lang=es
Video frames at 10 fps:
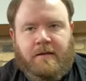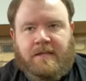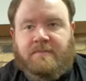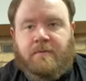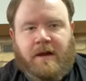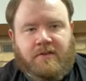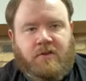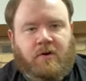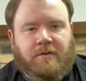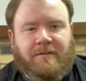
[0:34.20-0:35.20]

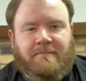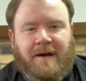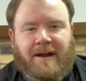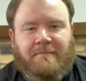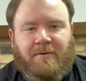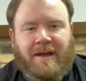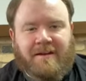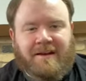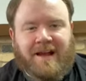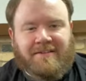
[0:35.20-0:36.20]
inspiración para
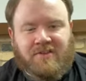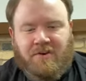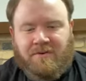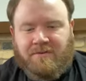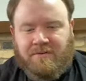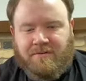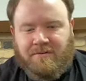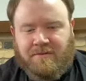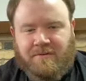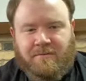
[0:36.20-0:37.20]
poner en acción
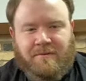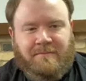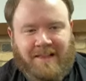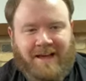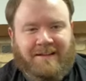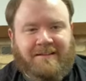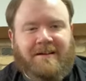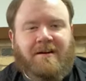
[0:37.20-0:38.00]
un plan.